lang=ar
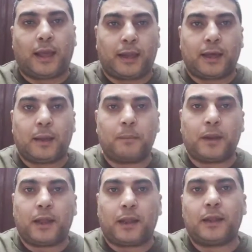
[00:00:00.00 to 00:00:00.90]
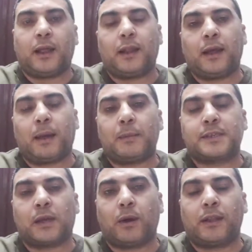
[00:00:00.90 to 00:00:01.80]
يعني اكمل الاعلان الاعلان
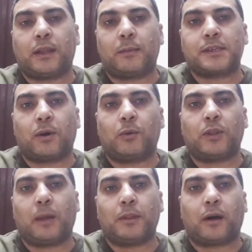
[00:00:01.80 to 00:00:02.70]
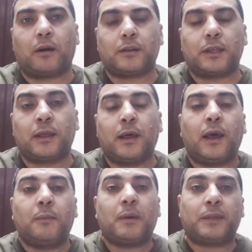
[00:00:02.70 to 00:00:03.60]
خمس ثواني ثمان ثواني وتعمل تخطي
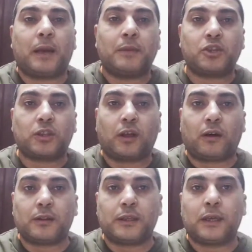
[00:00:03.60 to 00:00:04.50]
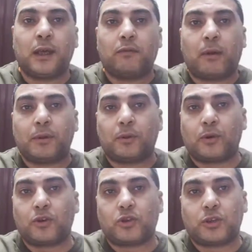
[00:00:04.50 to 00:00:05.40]
ما بتعملش تخطي
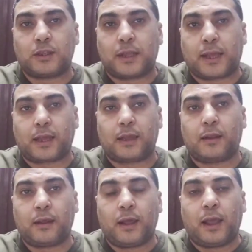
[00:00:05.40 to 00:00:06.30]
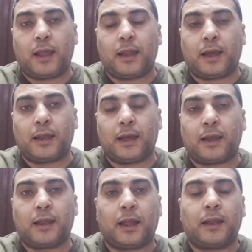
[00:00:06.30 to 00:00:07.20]
فبتخش داخل
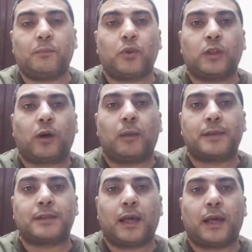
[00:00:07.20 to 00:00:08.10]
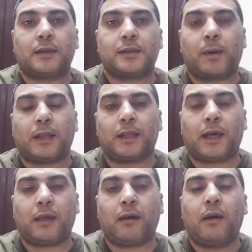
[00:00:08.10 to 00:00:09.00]
الاعلان الاعلان مدته خمس دقائق سبع
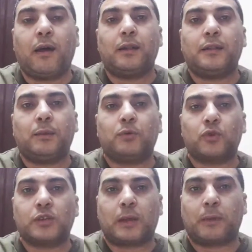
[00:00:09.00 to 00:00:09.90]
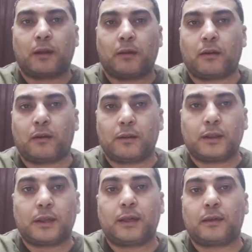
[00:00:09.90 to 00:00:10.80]
دقائق دي بتسمى نقرات
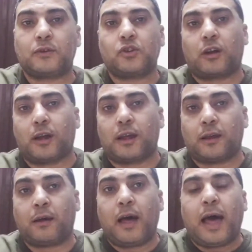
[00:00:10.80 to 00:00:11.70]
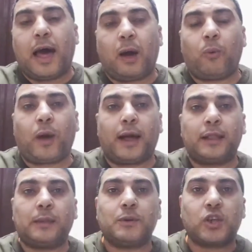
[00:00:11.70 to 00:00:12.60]
غير شرعيه او
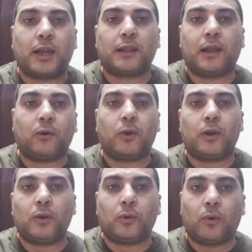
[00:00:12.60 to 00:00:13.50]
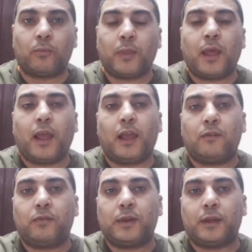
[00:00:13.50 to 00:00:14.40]
حد بيشاهد لك كل يوم
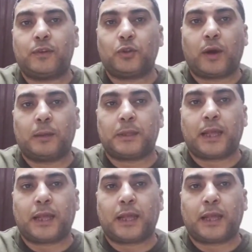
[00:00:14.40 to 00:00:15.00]
الفيديوهات